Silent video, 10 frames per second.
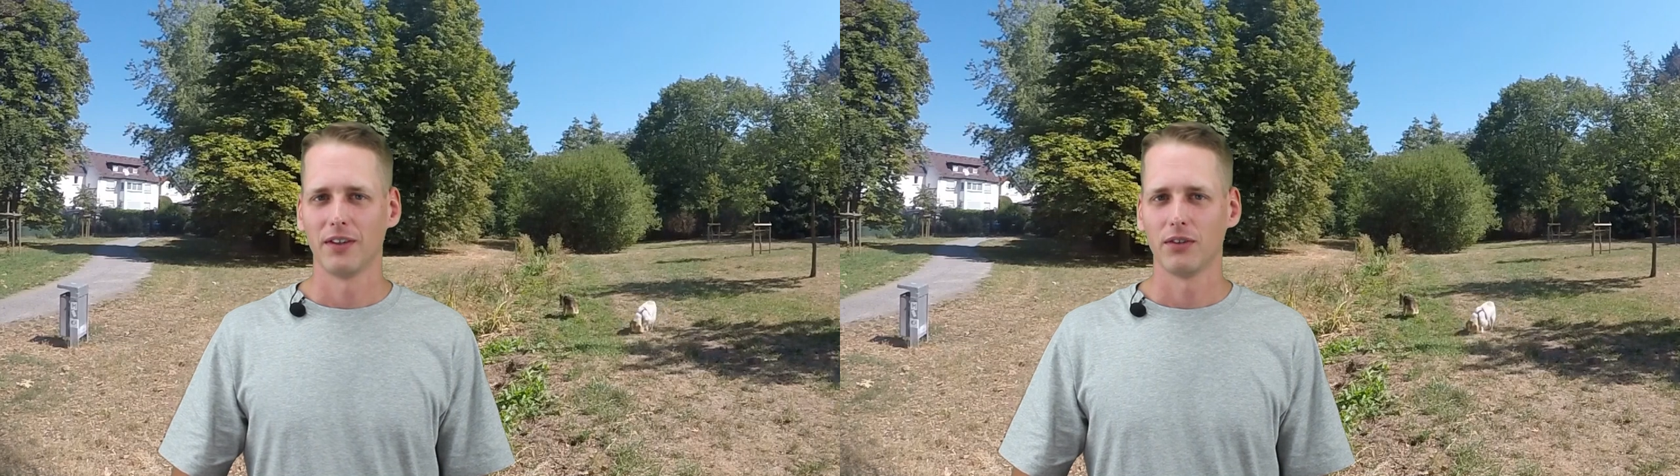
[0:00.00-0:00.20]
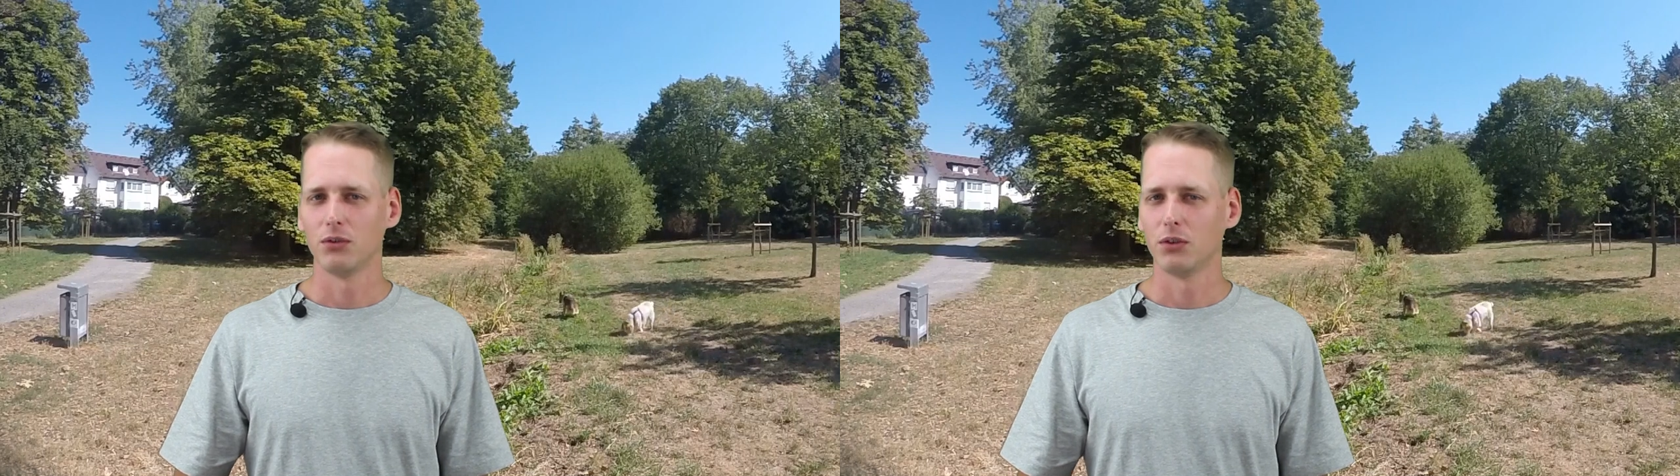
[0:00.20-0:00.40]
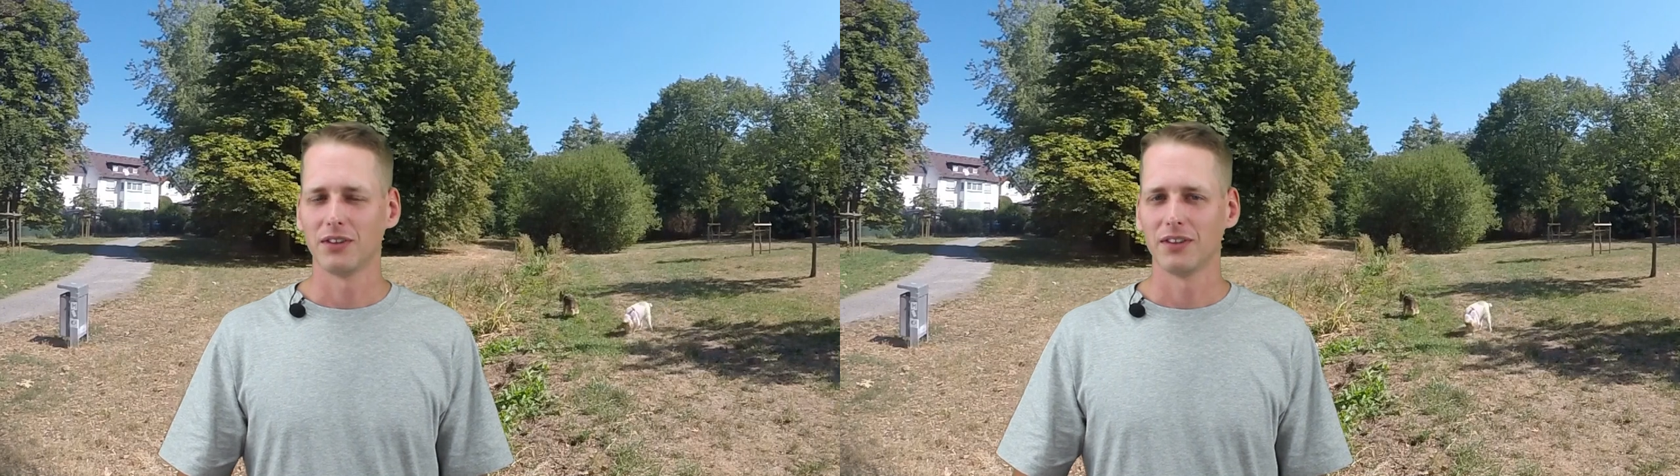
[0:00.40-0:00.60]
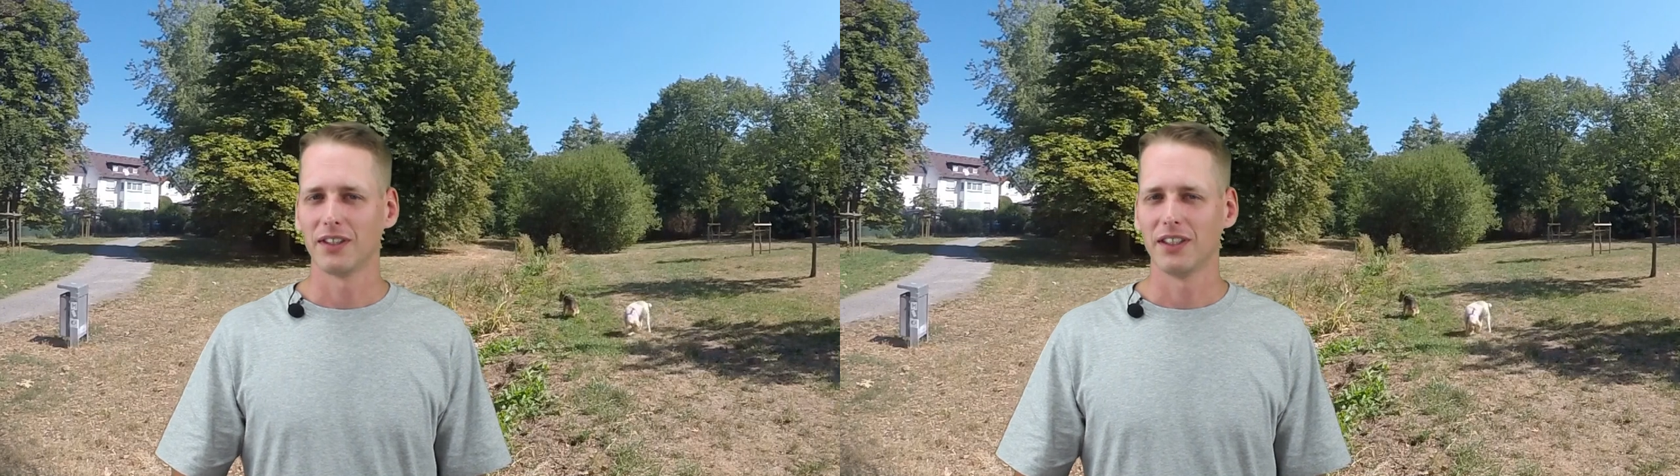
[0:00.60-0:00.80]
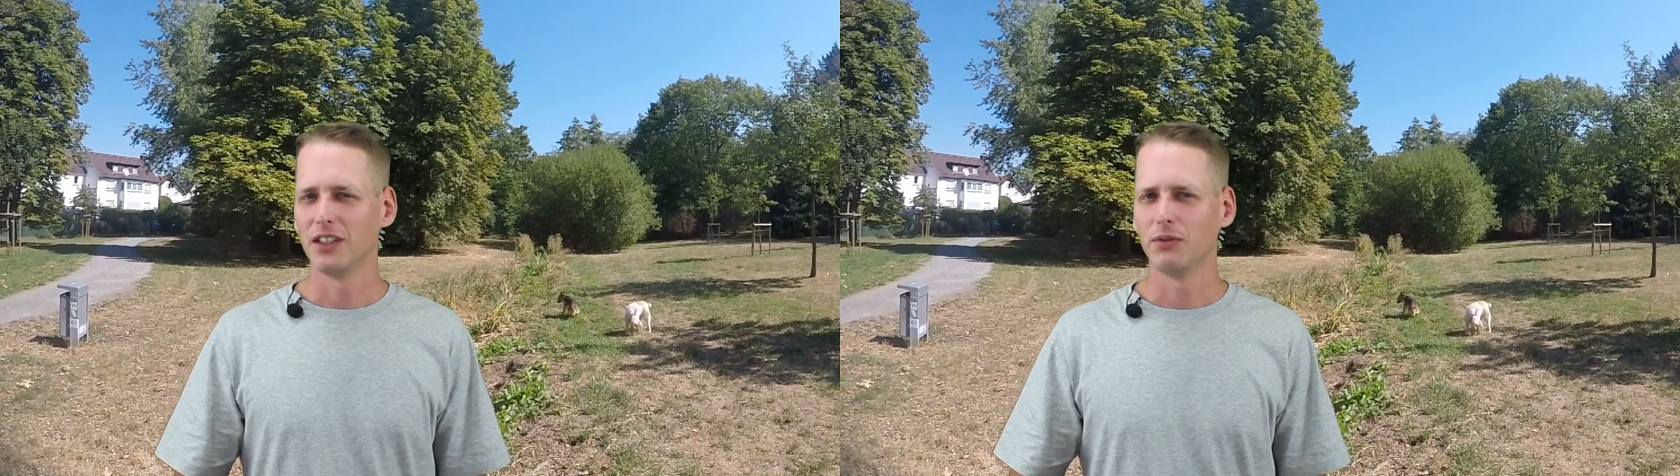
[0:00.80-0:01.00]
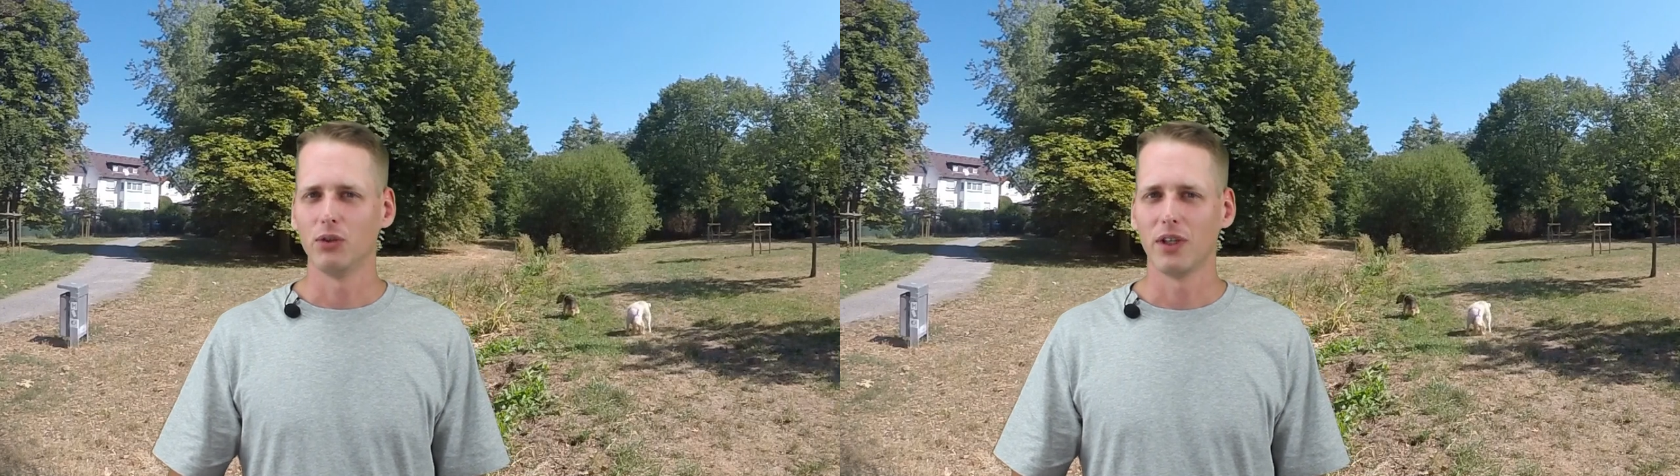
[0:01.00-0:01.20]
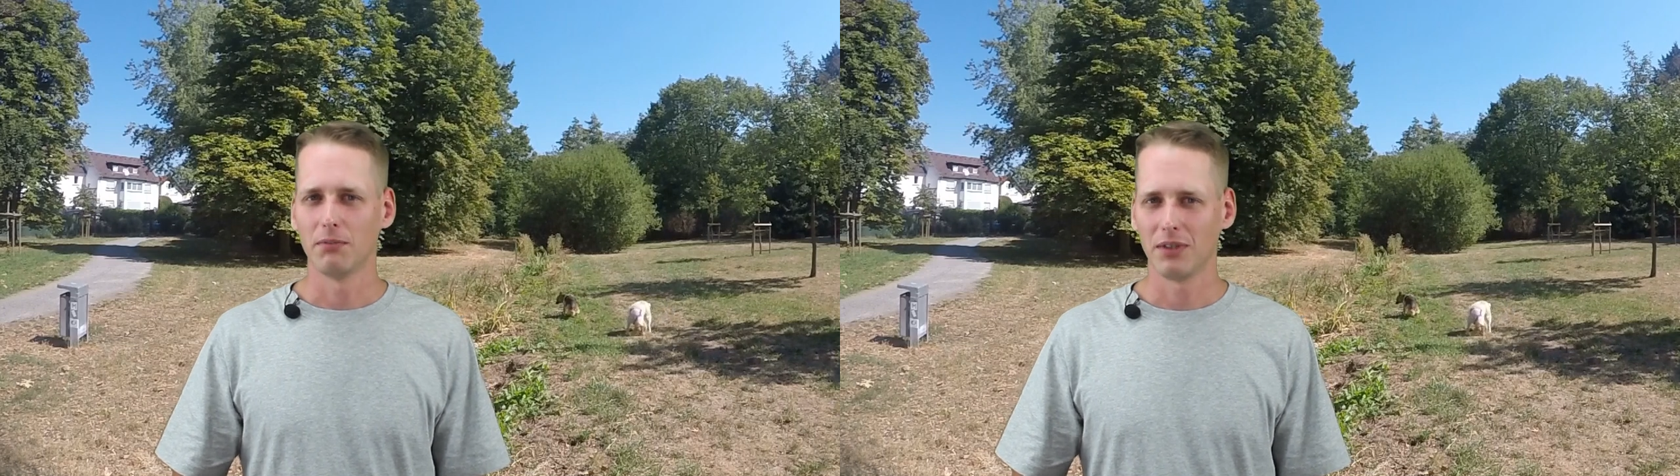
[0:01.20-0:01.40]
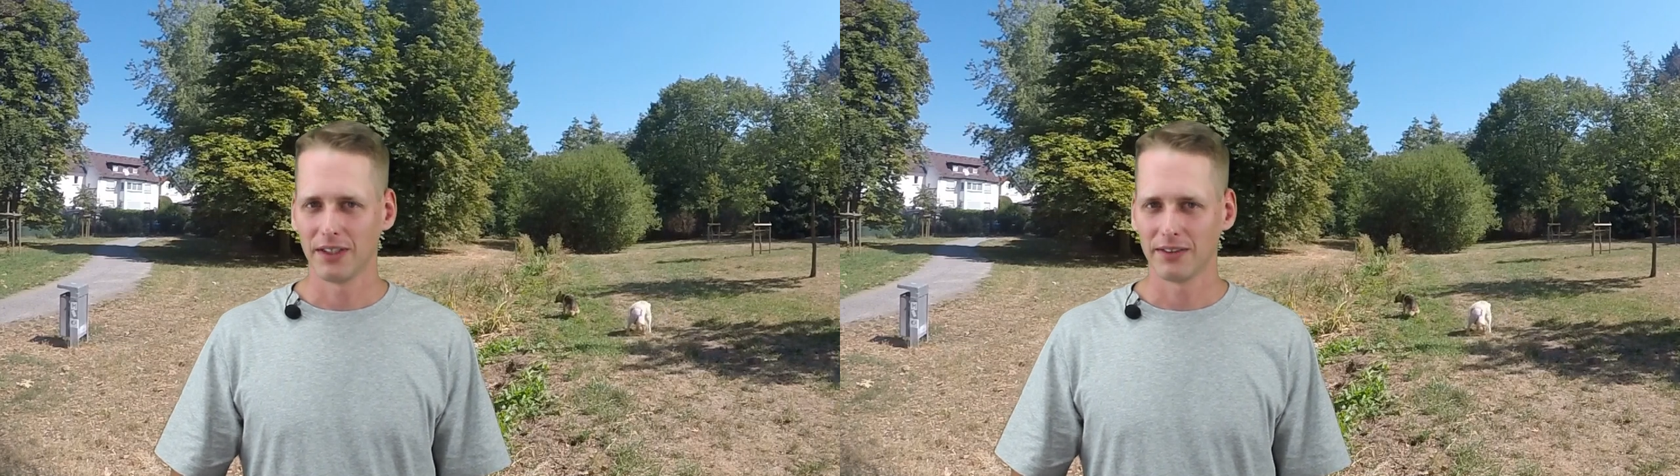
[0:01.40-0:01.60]
sucht sich seinen individuellen
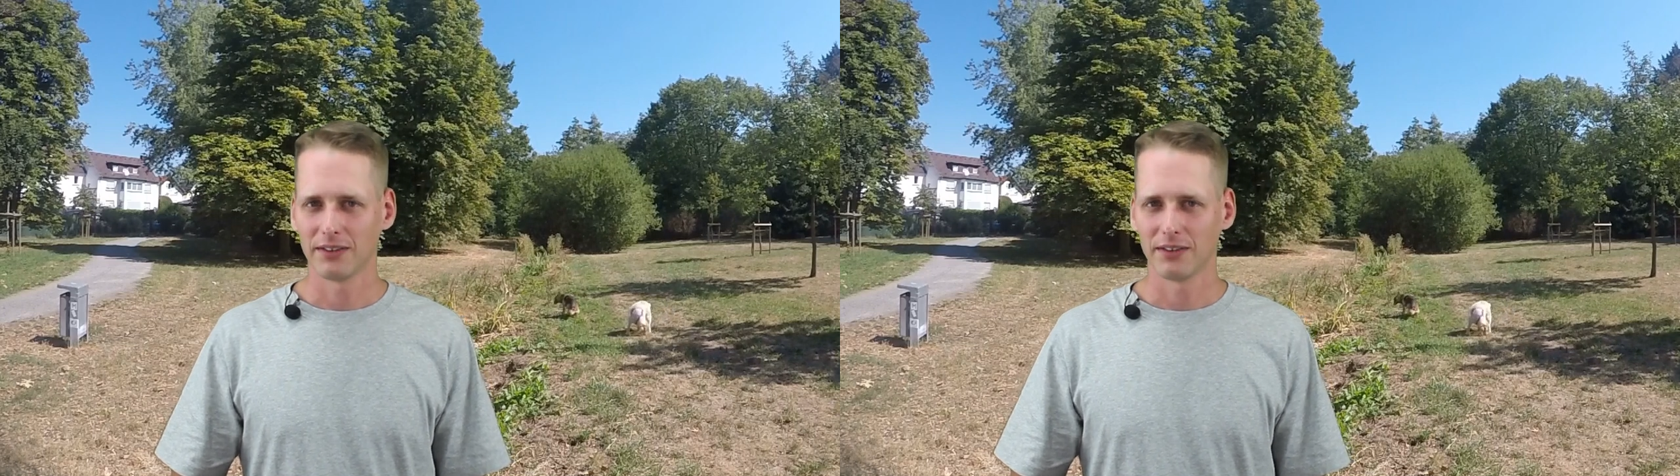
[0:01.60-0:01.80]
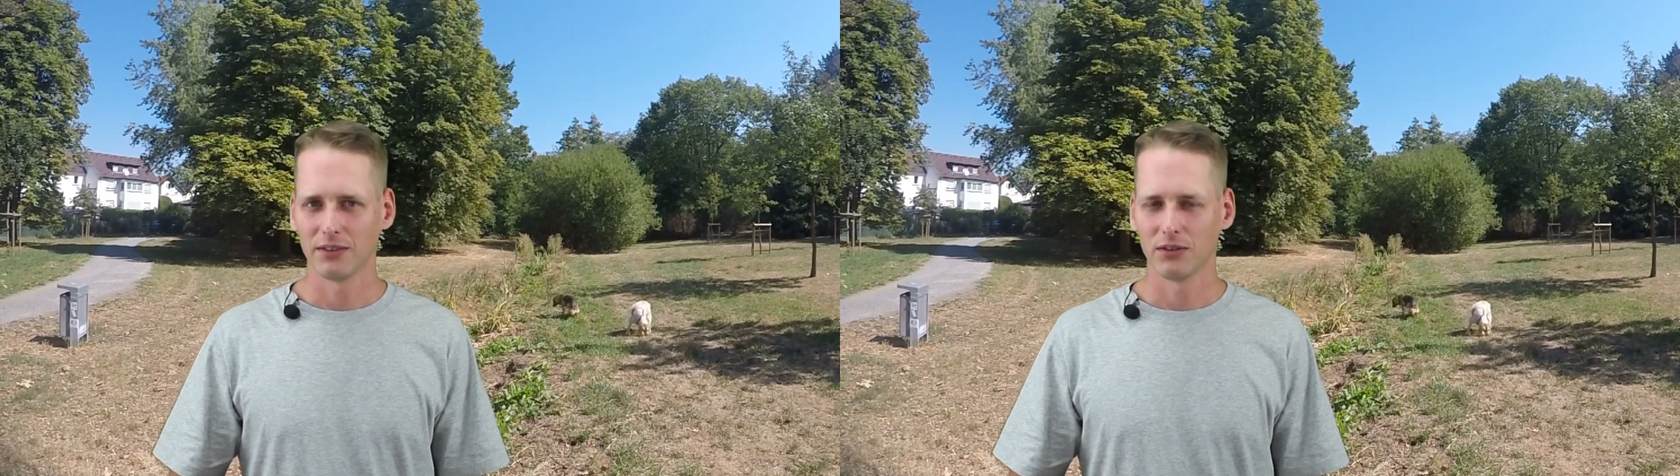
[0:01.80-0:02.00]
Platz.